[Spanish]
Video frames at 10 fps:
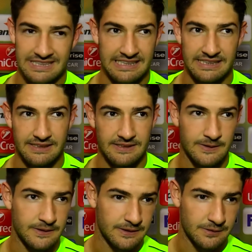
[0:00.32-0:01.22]
Sí,
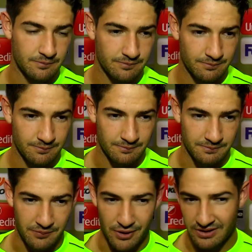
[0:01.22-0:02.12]
eh,
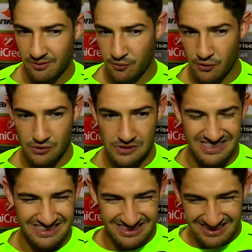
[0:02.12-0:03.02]
primero primer tiempo
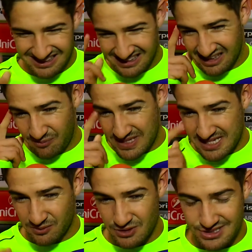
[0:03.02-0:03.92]

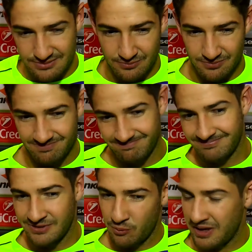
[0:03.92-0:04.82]
empezamos
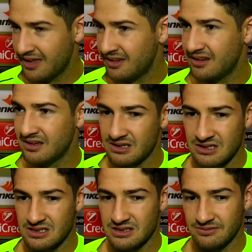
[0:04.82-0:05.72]
no bien,
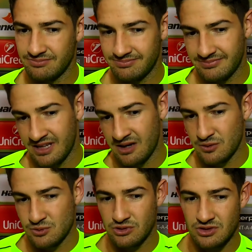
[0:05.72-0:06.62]
eh,
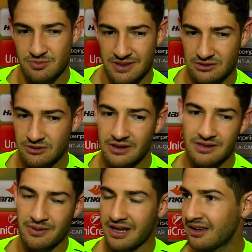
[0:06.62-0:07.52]
dejamos mucho espacio ahí
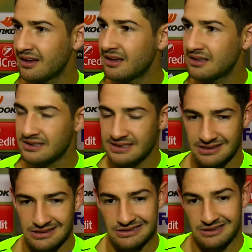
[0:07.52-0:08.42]
para ellos,
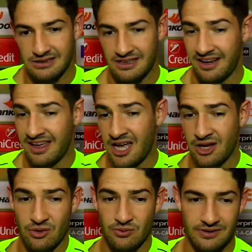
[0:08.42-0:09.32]
y
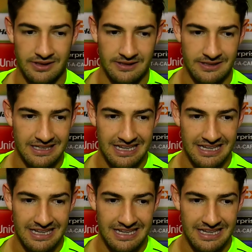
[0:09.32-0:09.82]
crearon y,